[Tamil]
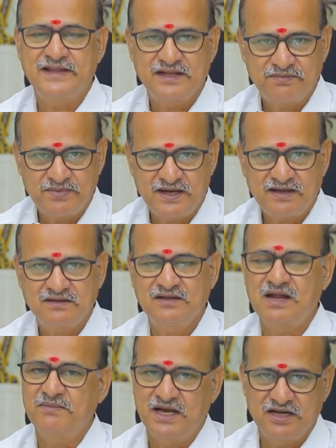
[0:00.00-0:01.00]
அதை
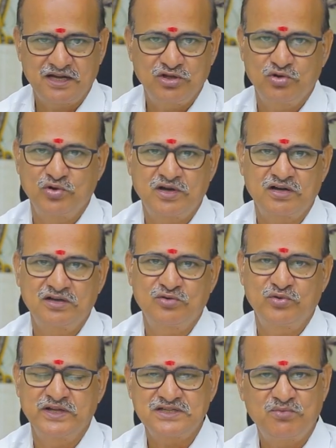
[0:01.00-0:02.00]
பார்த்து நாம் நகர்ந்து
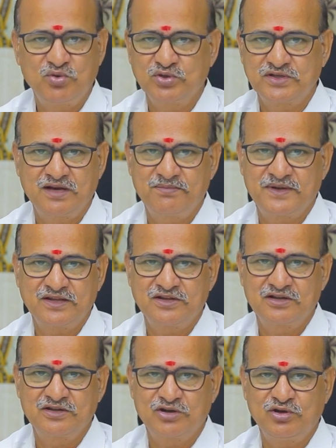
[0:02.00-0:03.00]
கொண்டிருக்கக்கூடிய சமூகத்தில்
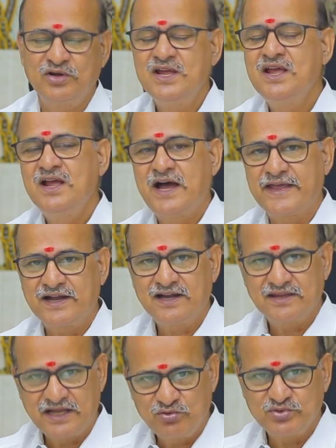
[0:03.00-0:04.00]
பிறந்திருக்கிறோம்
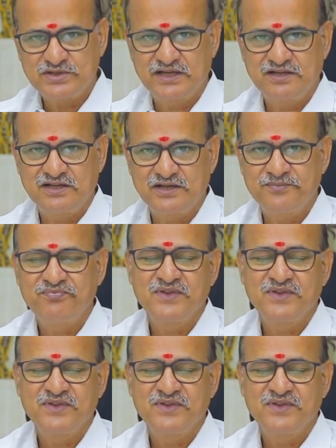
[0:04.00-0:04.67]
அதனால் தயவு செய்து